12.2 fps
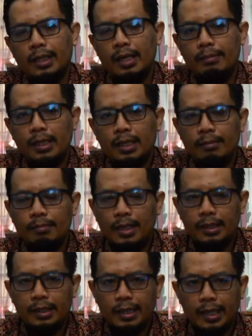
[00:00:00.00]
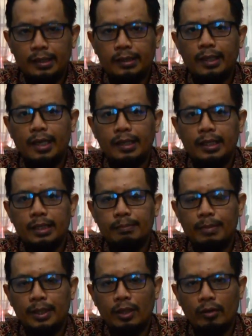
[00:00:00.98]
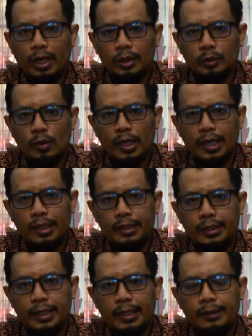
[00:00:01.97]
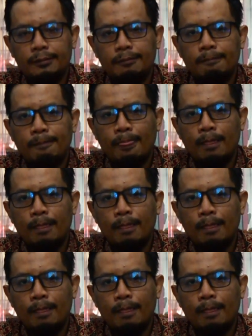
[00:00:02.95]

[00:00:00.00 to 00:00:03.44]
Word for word: kami kembalikan lagi kepada orang tua kalian,